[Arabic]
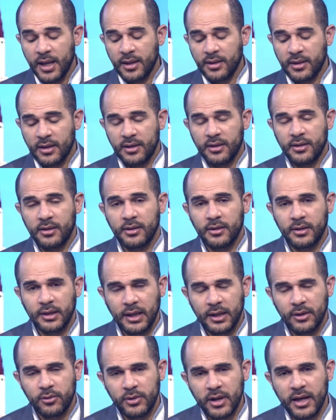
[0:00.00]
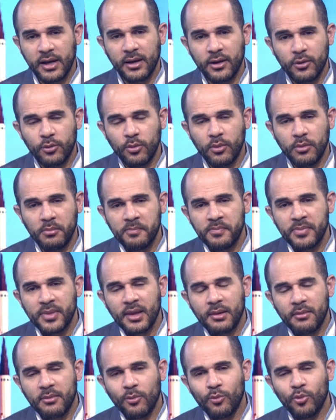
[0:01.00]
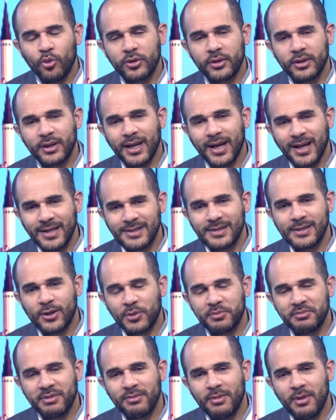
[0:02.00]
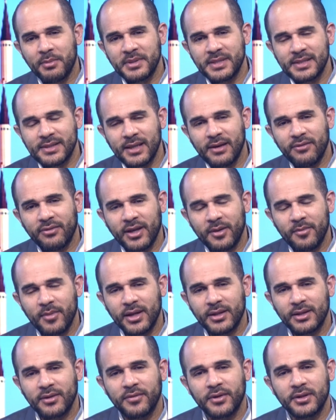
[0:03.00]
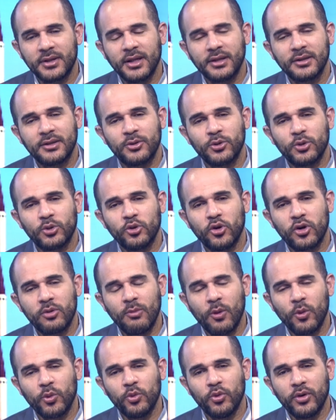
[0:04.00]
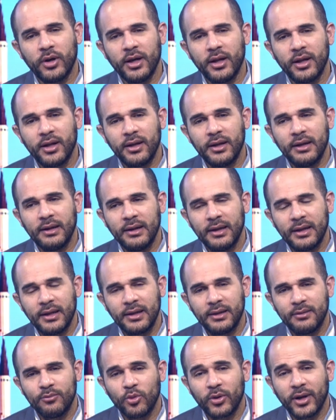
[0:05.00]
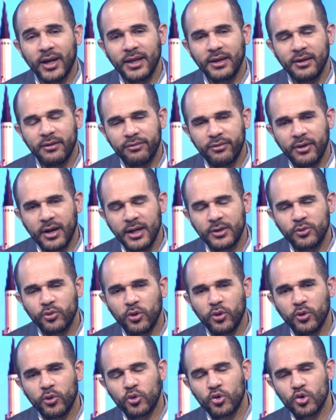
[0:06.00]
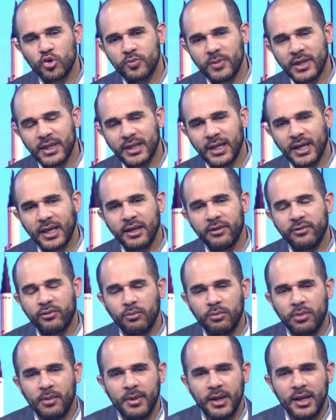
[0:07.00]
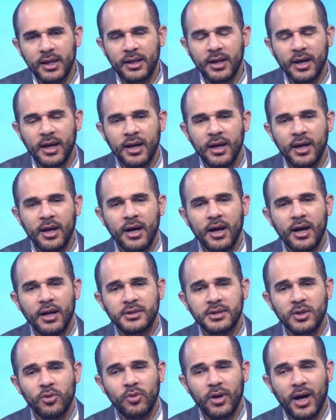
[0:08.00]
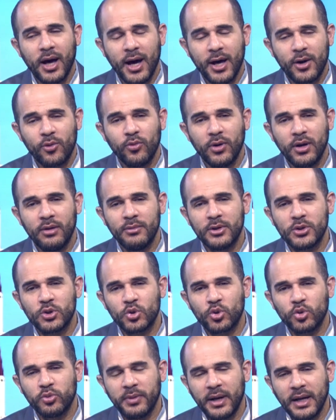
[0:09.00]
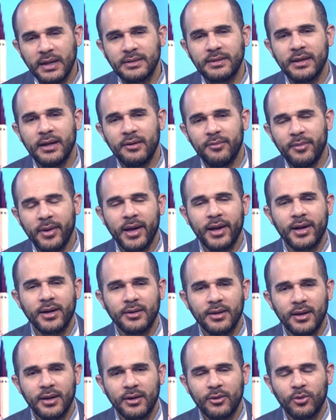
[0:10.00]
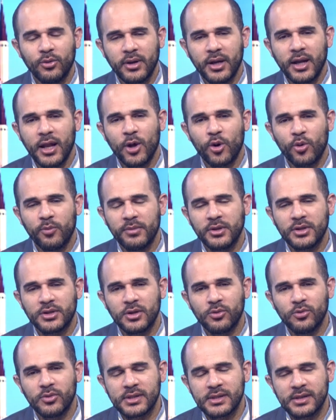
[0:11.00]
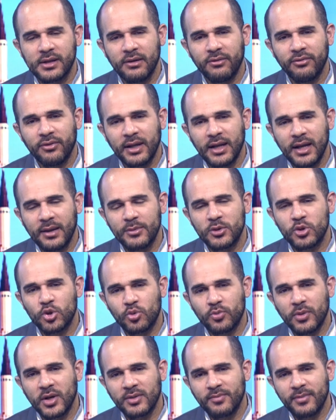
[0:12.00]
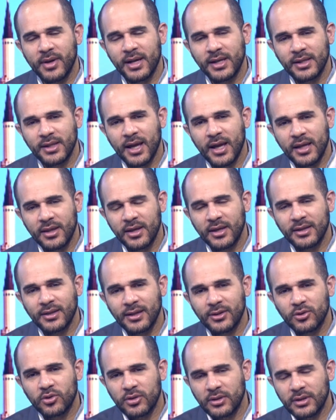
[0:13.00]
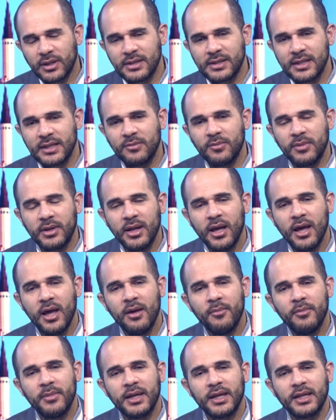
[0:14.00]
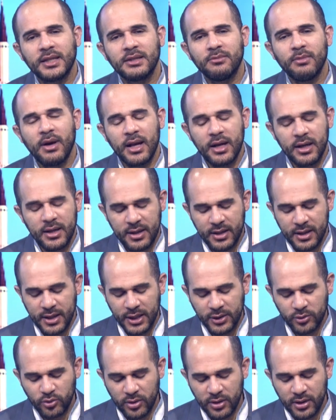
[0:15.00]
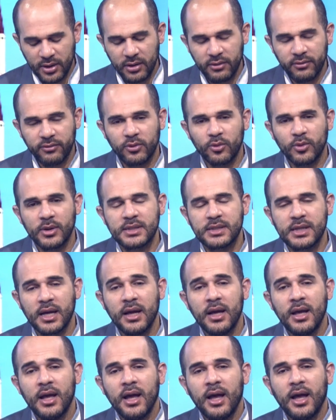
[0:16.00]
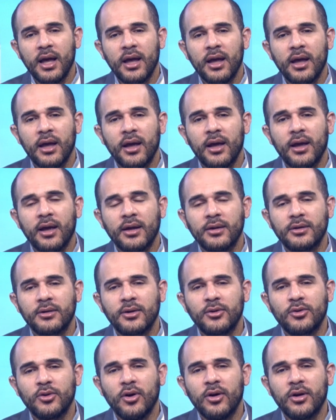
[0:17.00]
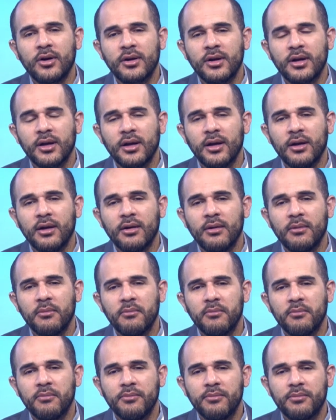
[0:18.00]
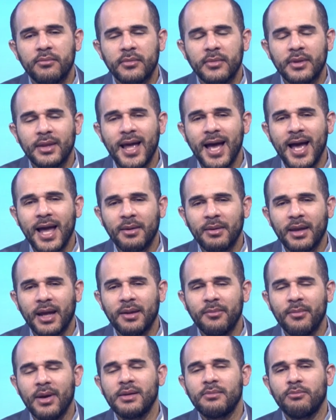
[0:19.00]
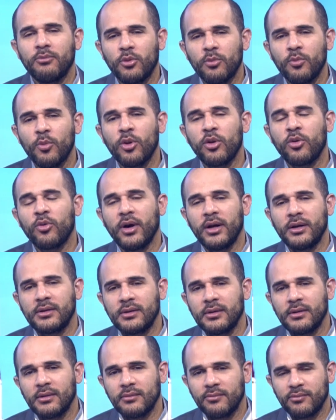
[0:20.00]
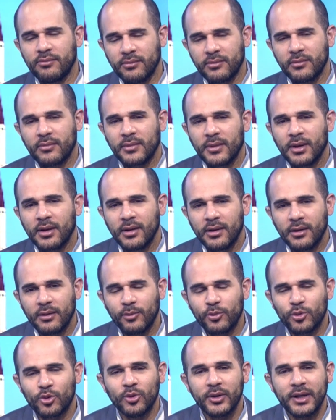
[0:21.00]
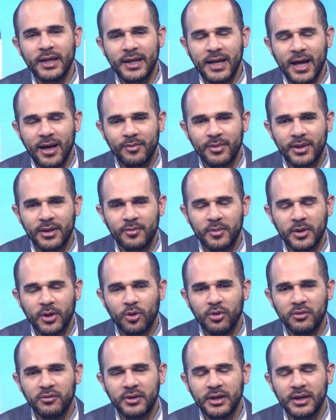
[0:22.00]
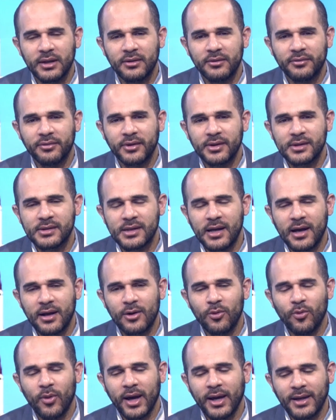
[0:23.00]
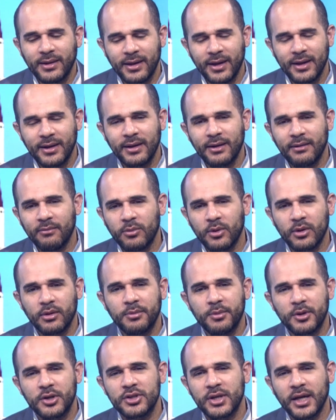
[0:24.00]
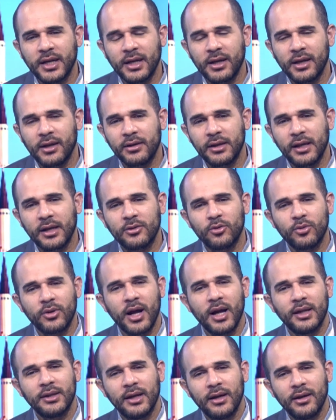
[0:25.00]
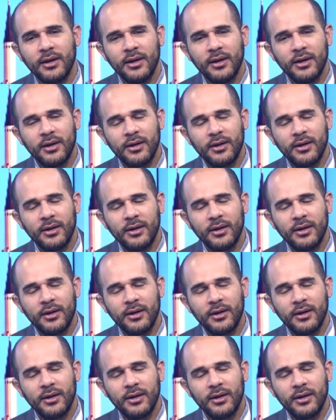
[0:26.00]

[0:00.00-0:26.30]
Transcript: إذا يعني هناك أو امور خاصه ربما بالصيف كما تفضلت دكتور موضوع المكيفات والخروج من التكييف ربما الى الجو الحار والمشروبات البارده يعني كنا نهرب من جو الصيف الى مشروبات بارده هذه ايضا تزيد من من احتمال آه، حدوث الانفلونزا آه، دكتور آه، دا يعني منذ ان ابتلينا بكوفيد فصار الواحد يعني بيرجع يا ترى هذا